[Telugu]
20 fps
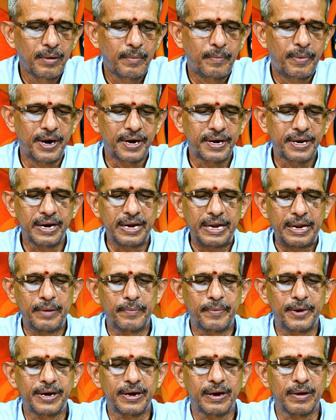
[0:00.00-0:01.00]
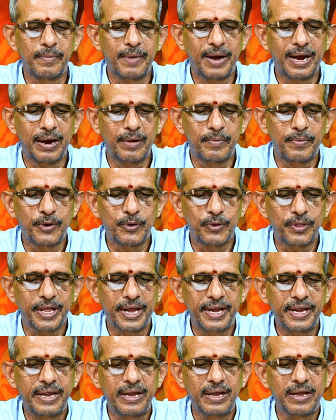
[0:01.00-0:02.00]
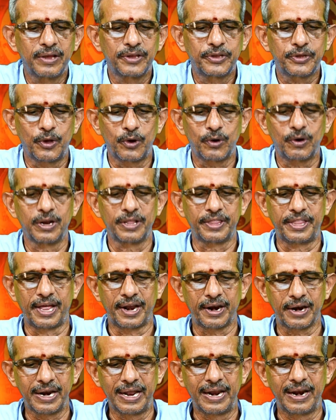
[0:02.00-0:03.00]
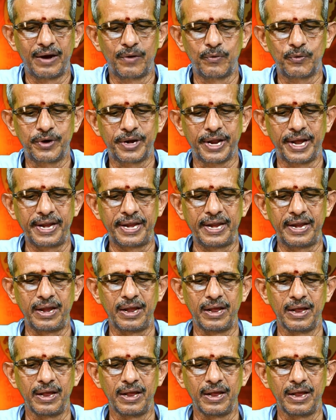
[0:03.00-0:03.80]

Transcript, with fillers: పంటలు ఏ పంటలు బాగా పండుతాయి సరుకుల ధరలు ఎలా ఉంటాయి